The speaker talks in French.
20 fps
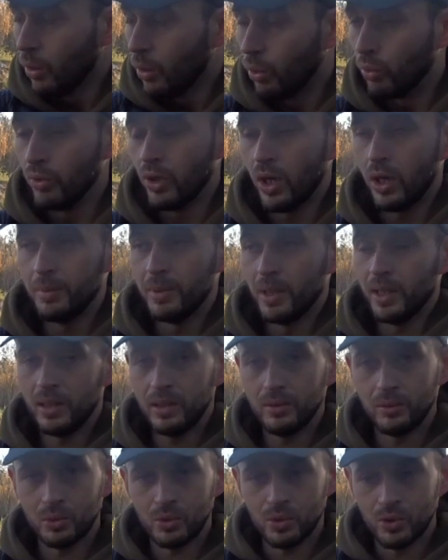On verra bien.
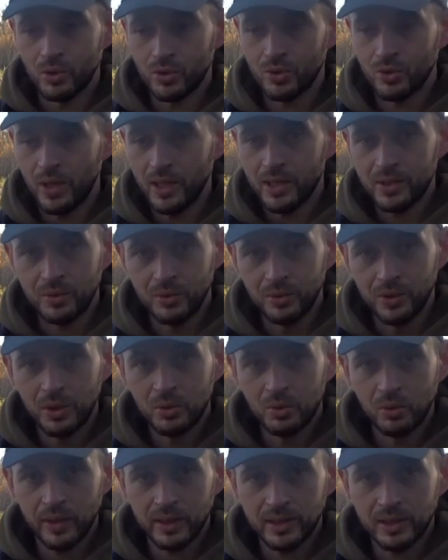Donc je te laisse
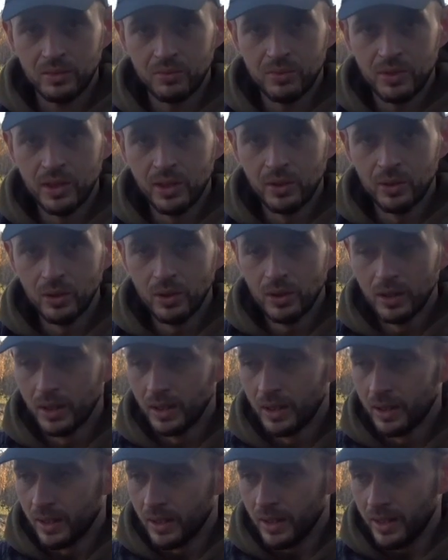découvrir cette vidéo
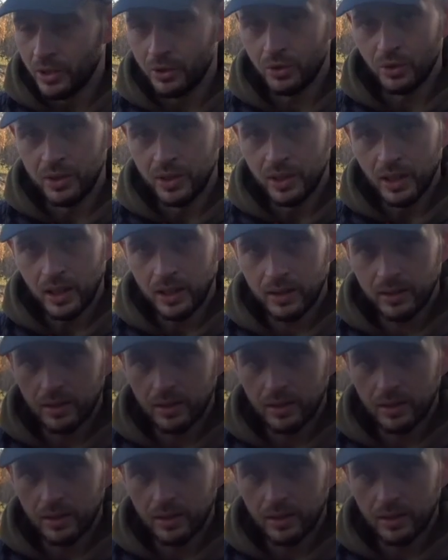et je te dis à